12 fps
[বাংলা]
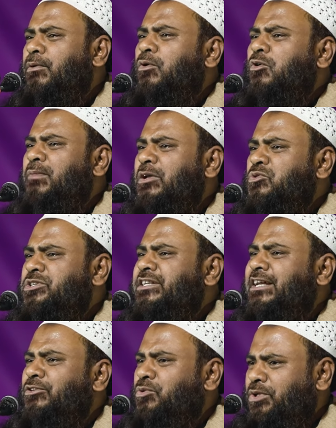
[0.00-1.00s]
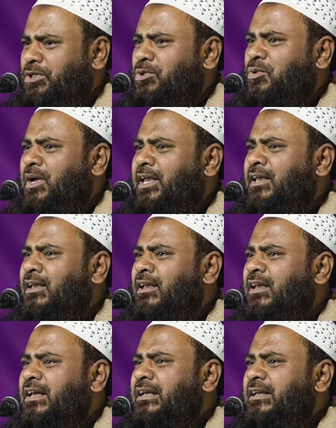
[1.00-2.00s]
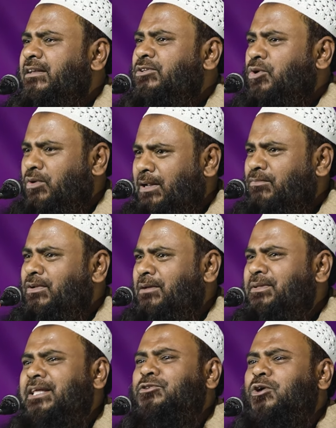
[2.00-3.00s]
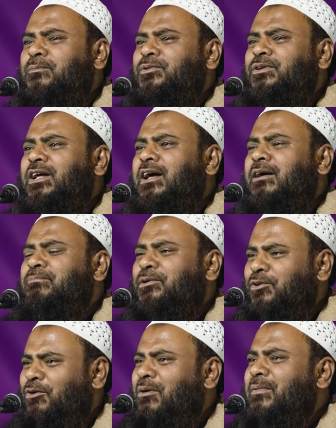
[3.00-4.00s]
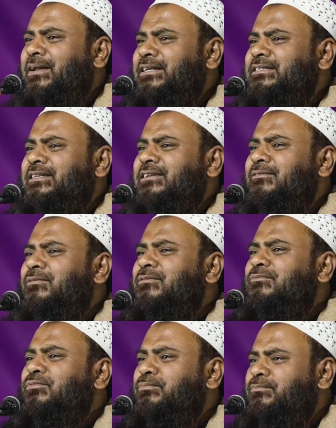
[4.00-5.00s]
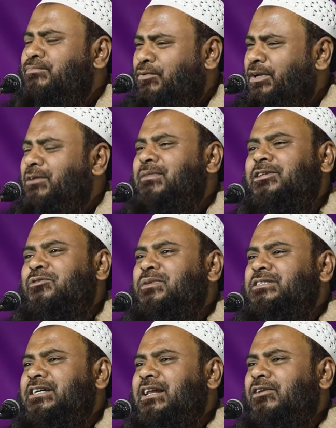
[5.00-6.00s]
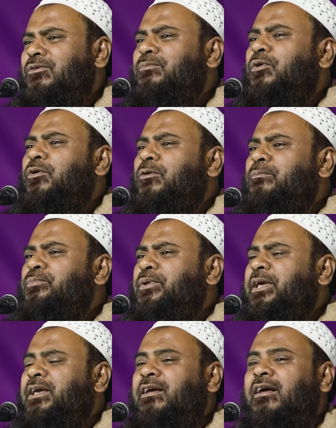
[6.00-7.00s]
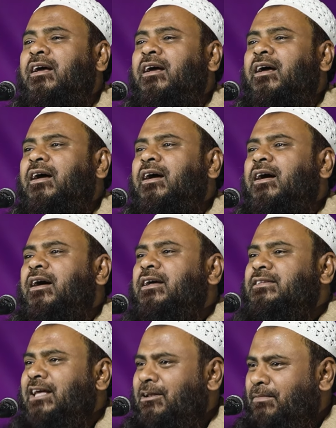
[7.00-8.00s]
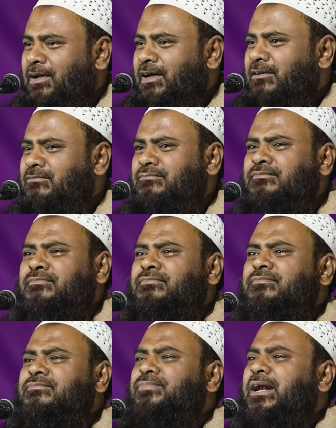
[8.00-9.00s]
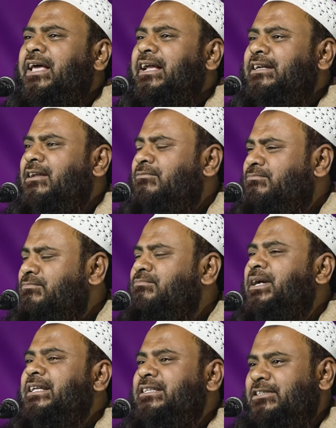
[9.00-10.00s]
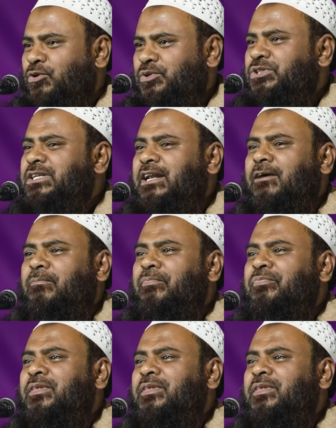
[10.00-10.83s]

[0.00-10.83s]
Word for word: বহু মানুষের আন্তরিক দোয়ায় যখন আব্দুল হামিদ এই শব্দটা প্রথম আমার কাছে ফোনের মাধ্যমে জানালো বহরমপুরে তালবাগান পাড়ায় একটা বাড়িতে তখন ছিলাম